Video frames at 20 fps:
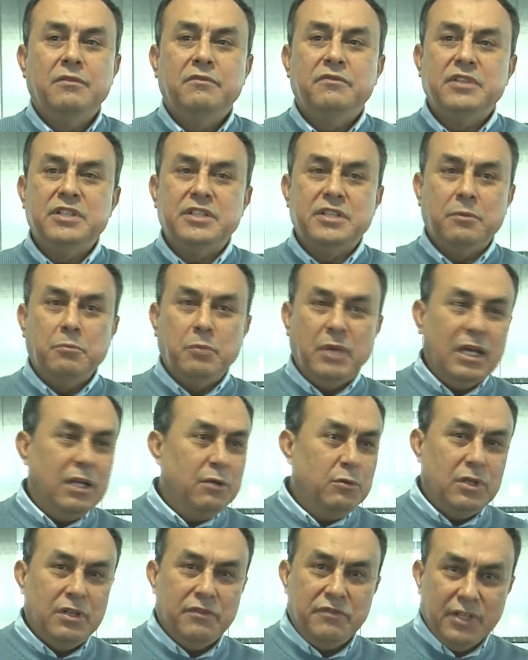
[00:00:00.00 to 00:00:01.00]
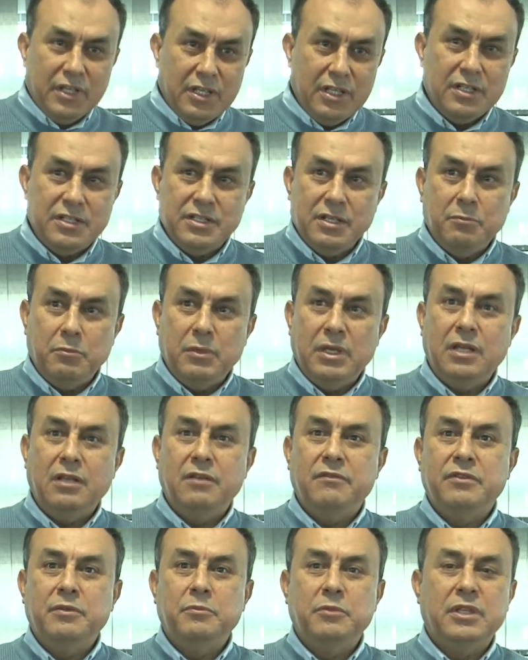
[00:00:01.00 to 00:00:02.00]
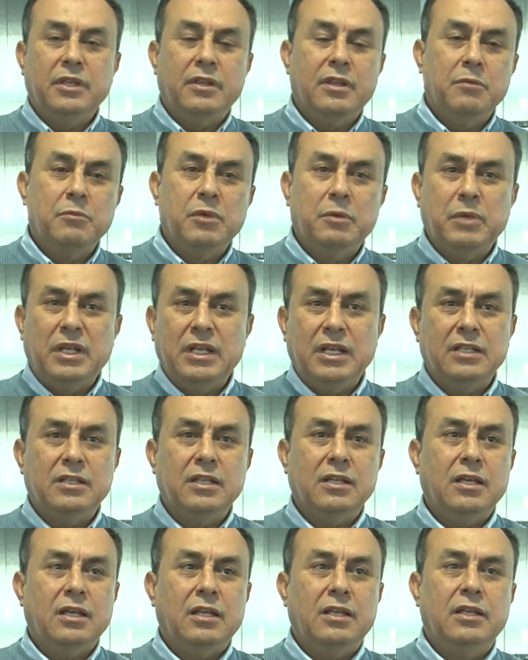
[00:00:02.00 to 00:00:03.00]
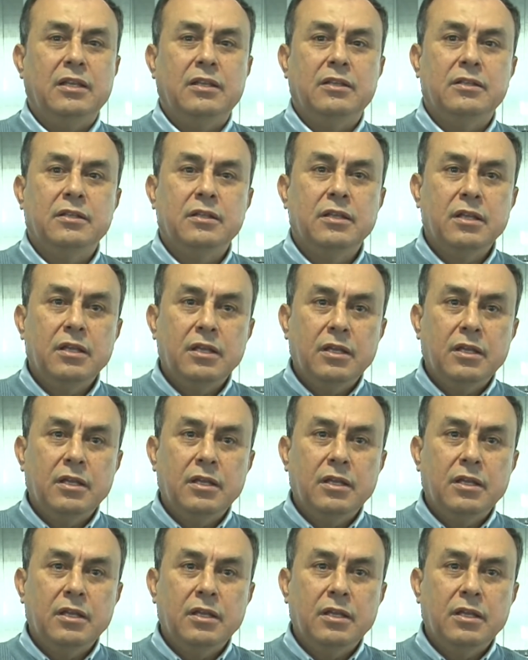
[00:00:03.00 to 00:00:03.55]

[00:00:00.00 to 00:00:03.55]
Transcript: في جمال ولا في غير جمال فهمتي ثم مناطق اللي